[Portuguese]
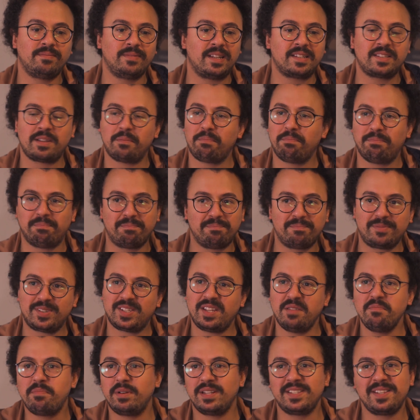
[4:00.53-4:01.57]
nessa
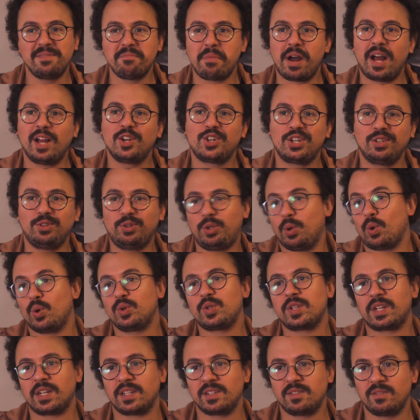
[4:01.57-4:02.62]
simples imagem
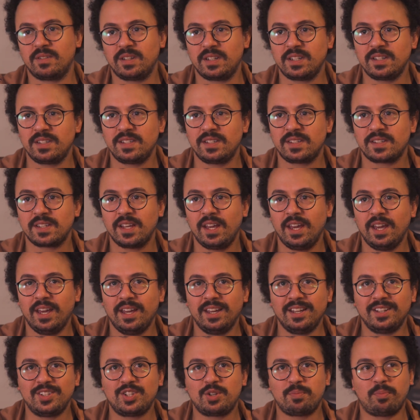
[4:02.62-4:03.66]
tosca às vezes,
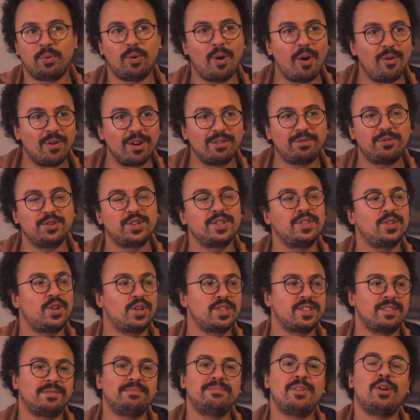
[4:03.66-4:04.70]
tipo, é um refúgio assim,
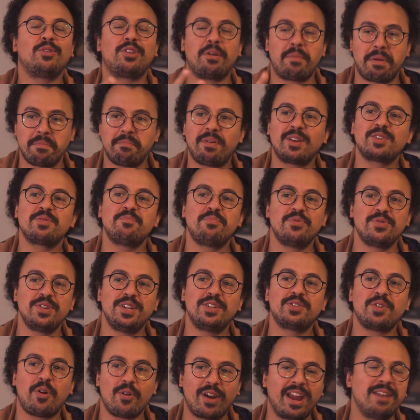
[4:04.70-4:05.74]
nossa, eu também passo por
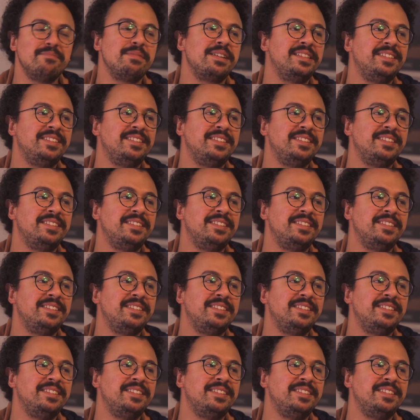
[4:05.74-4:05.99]
isso, alguém me